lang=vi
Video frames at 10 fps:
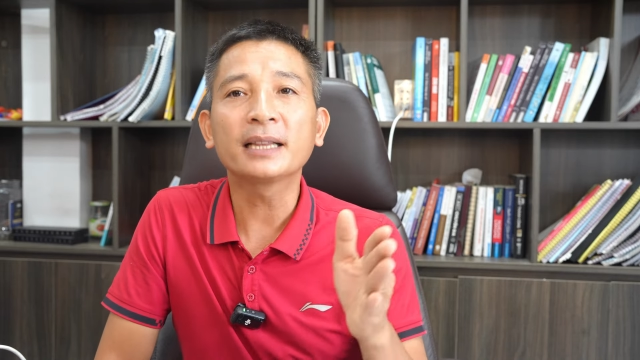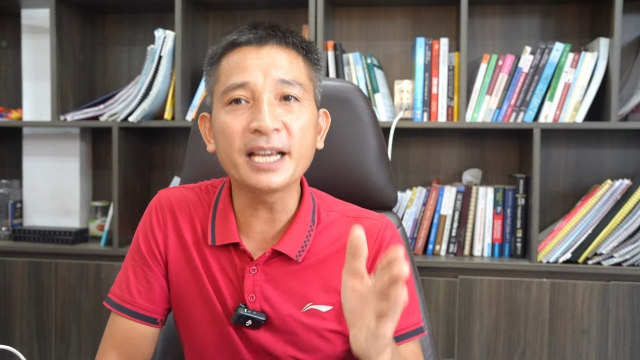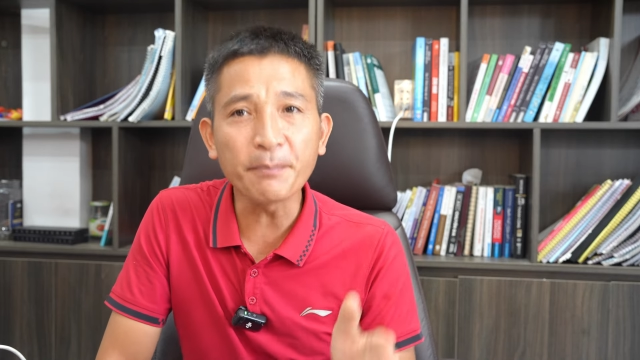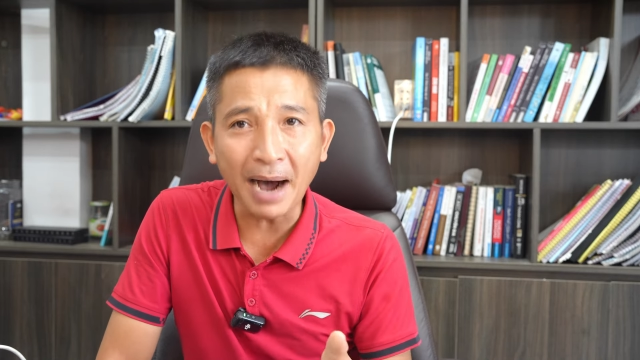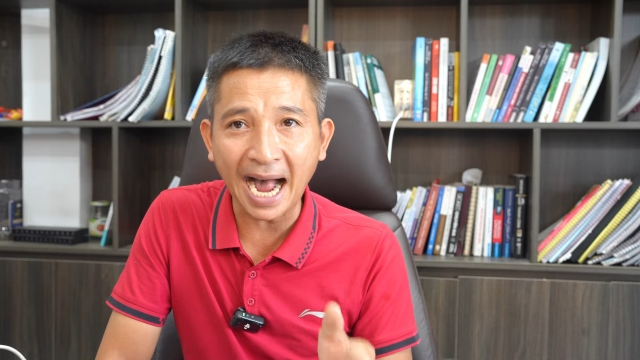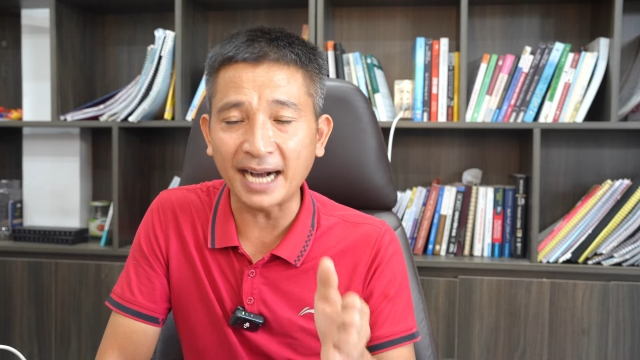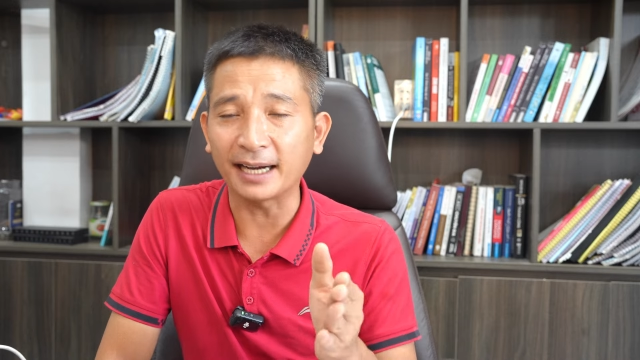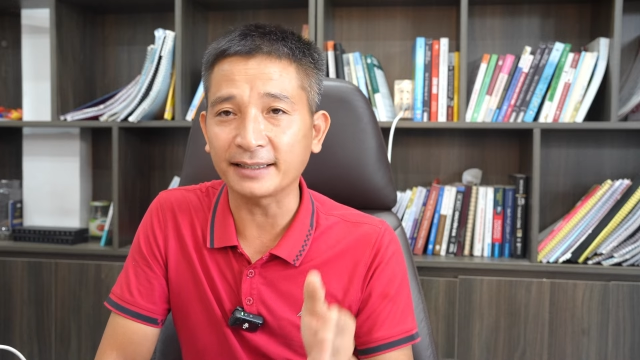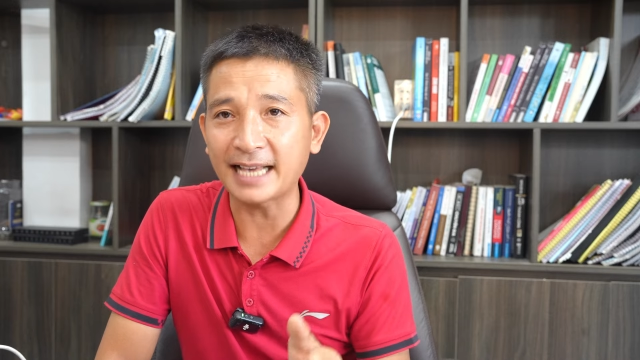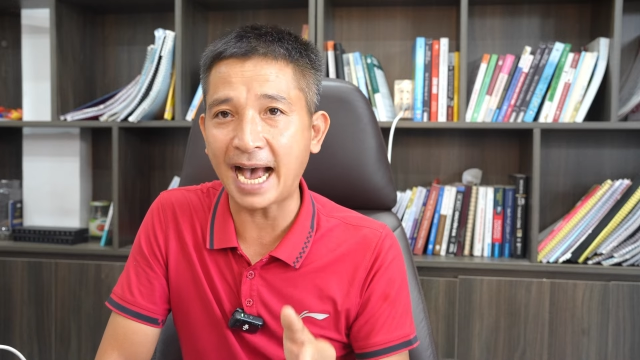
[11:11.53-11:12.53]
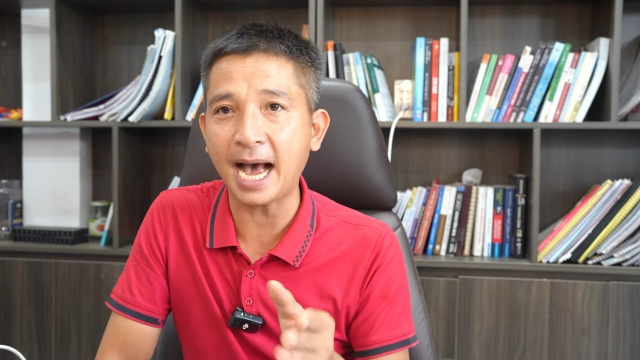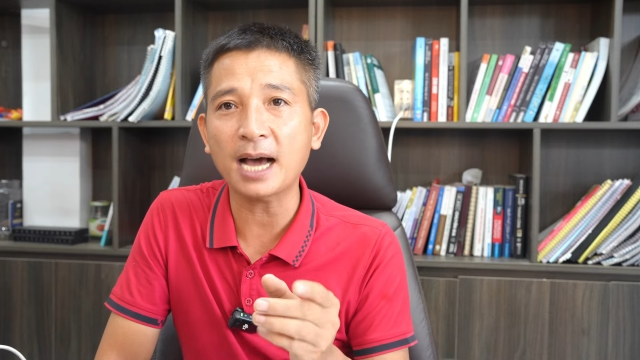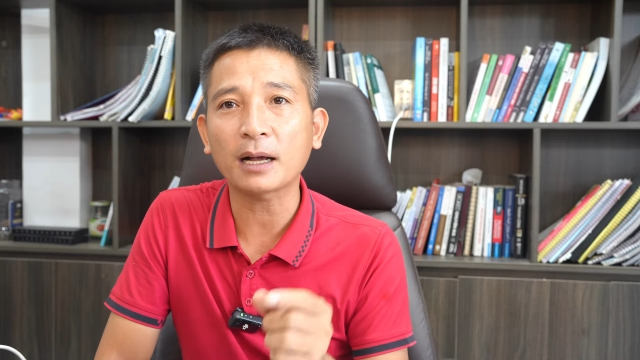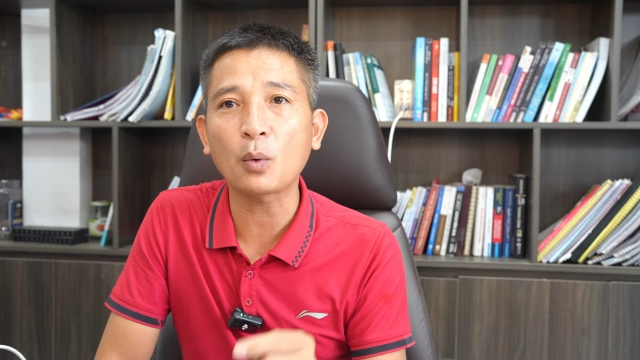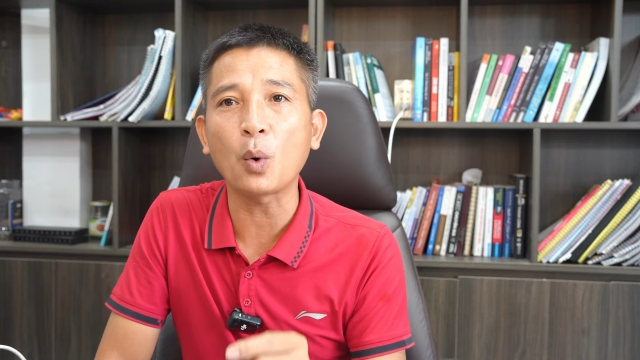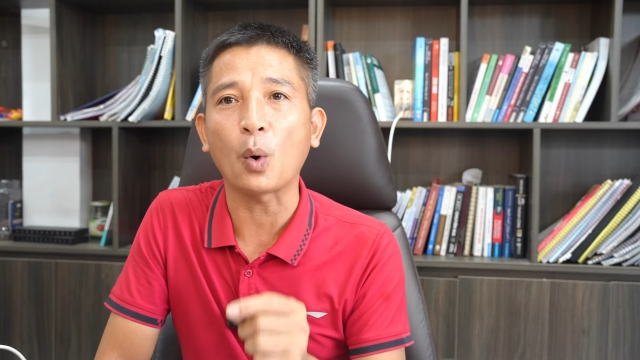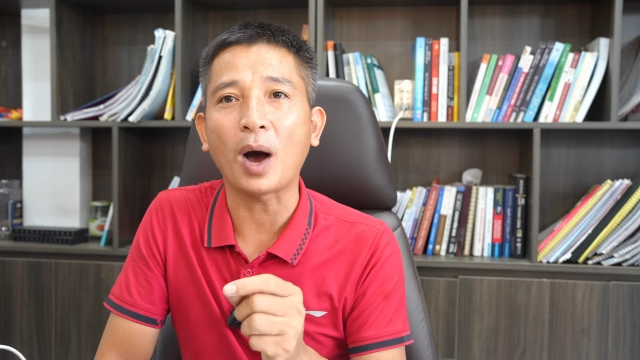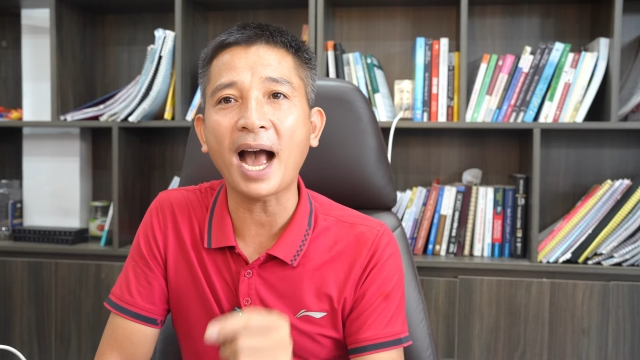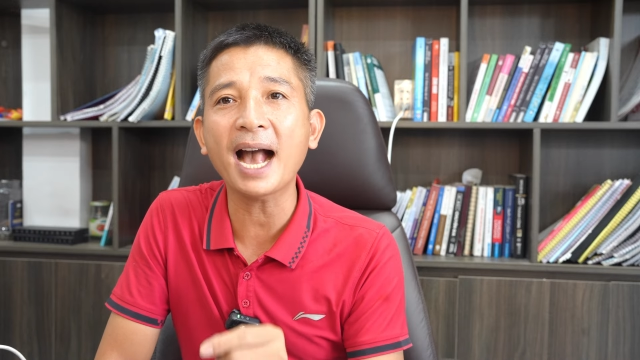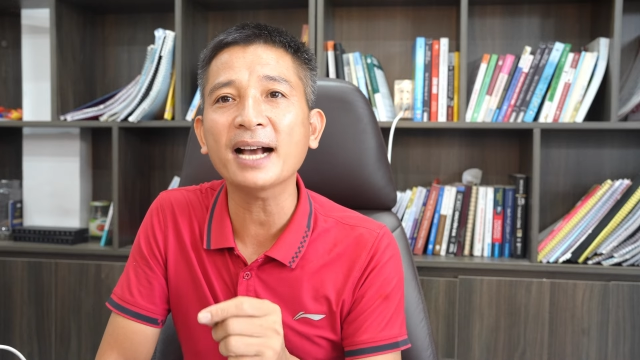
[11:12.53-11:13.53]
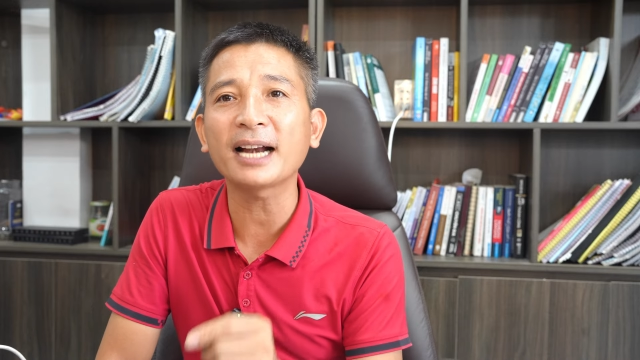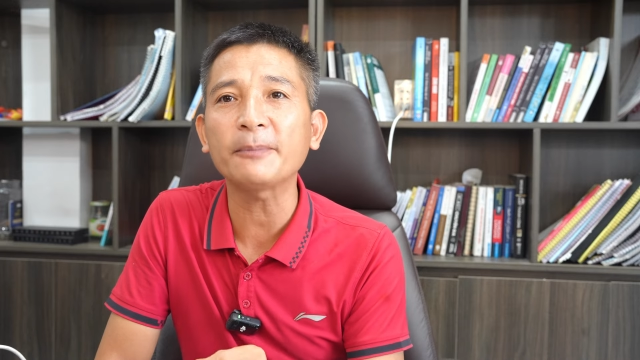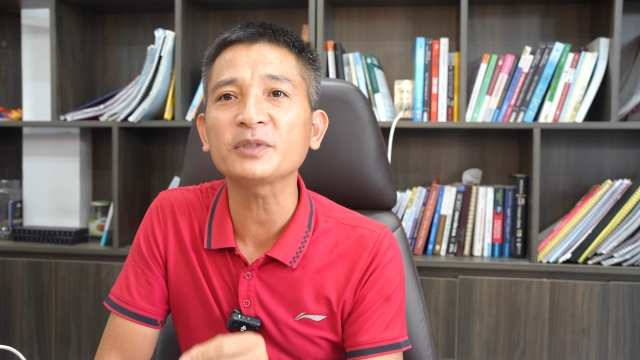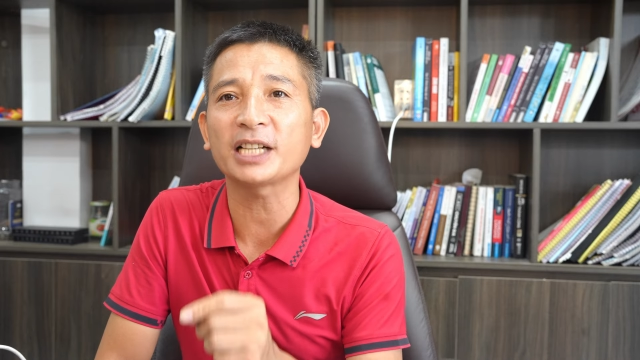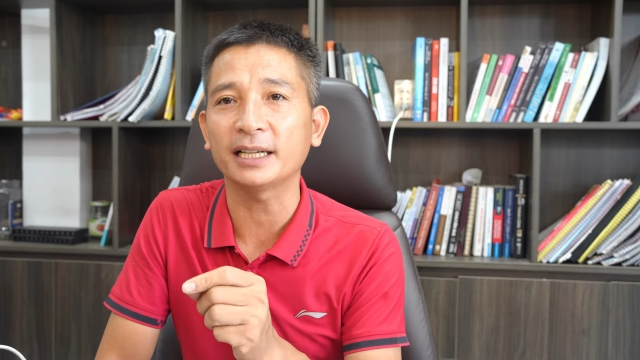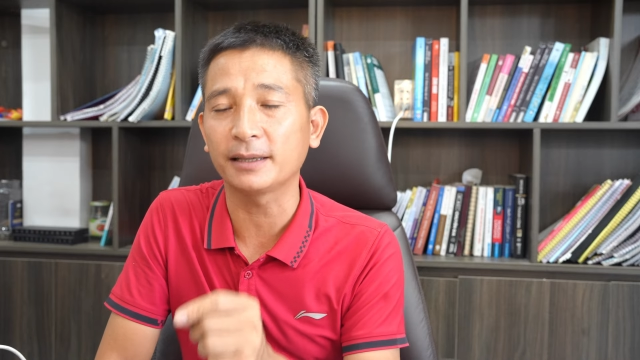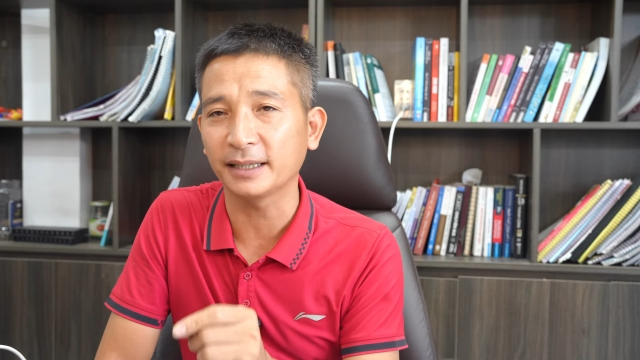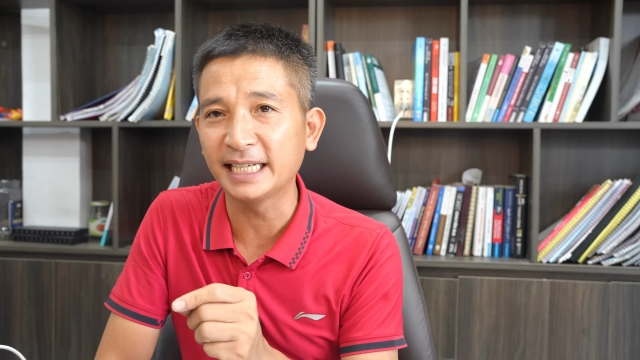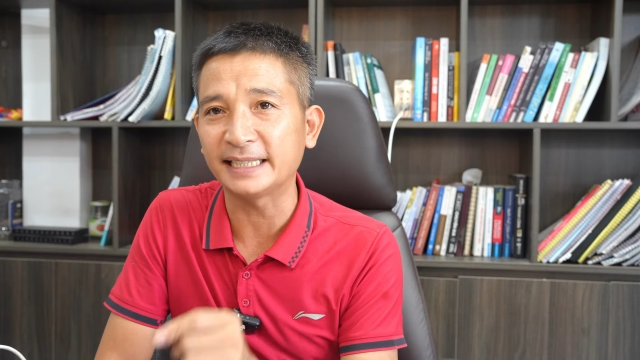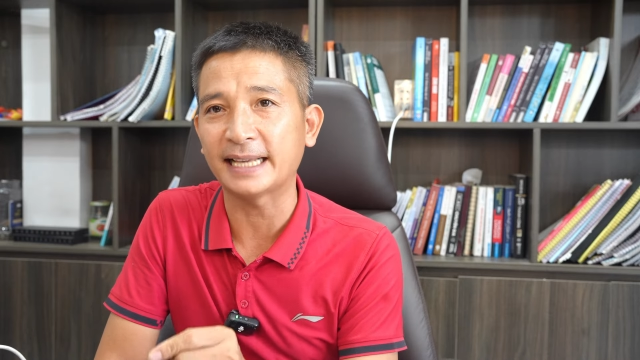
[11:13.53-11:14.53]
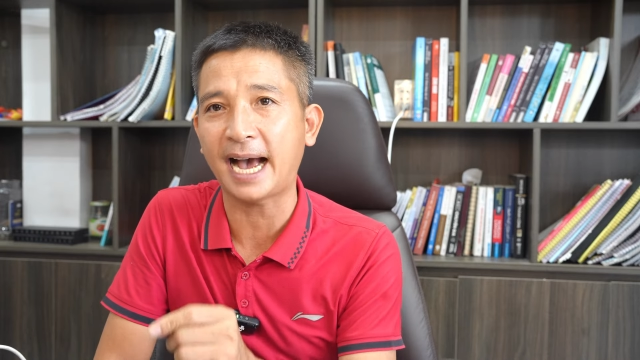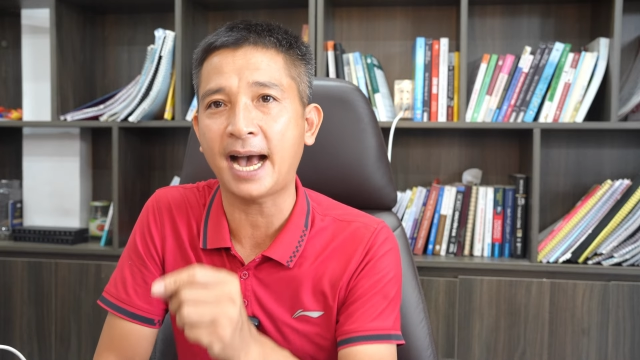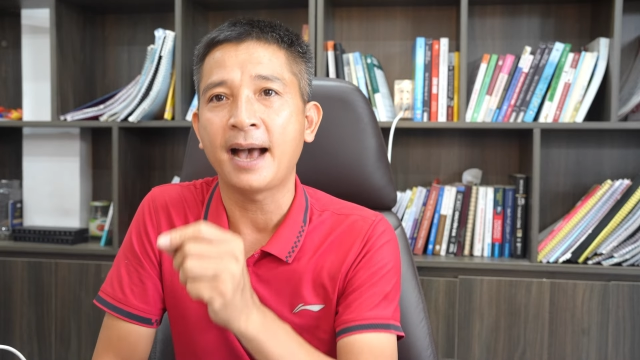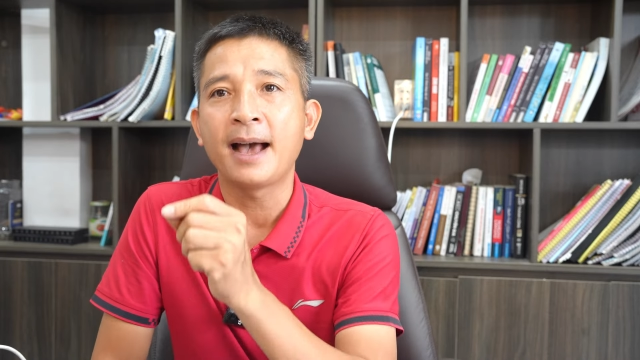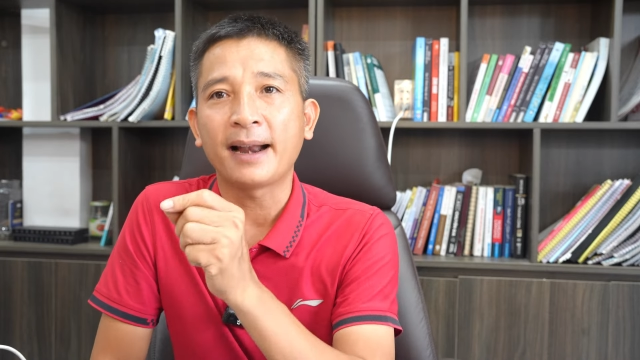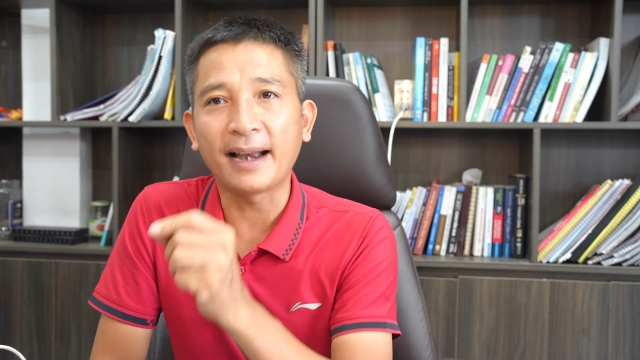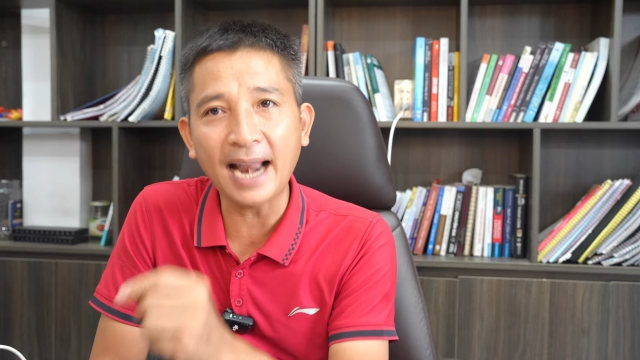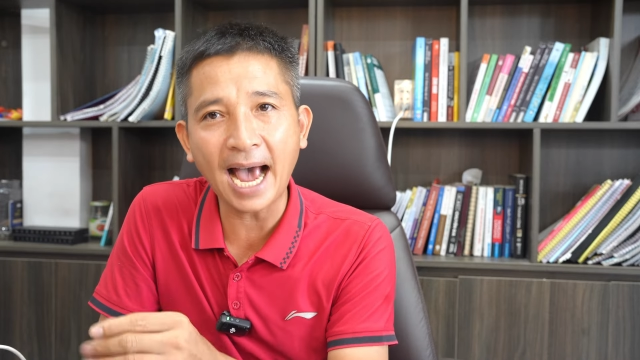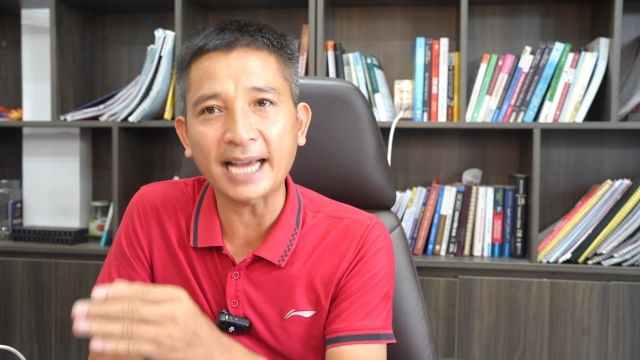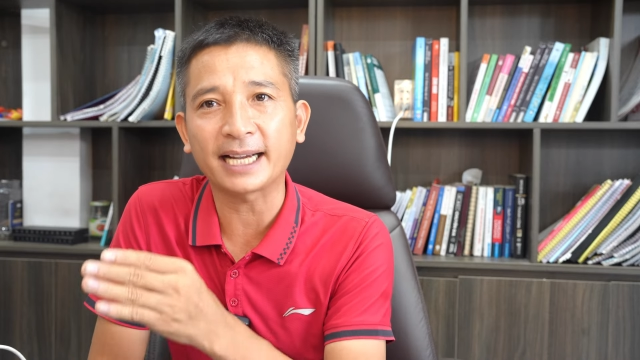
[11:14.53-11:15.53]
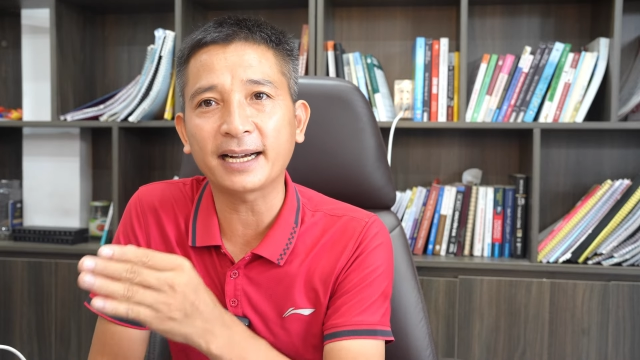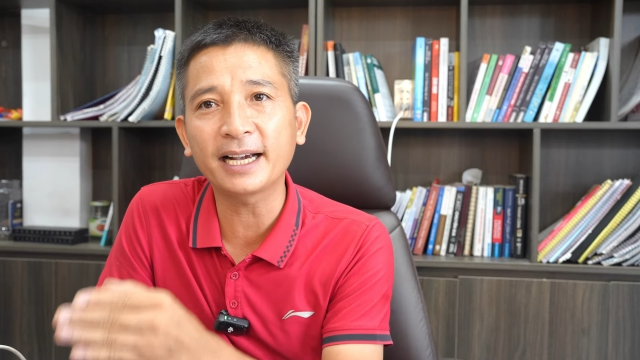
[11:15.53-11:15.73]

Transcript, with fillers: thì bảng giá của hàng năm sẽ được định giá lại.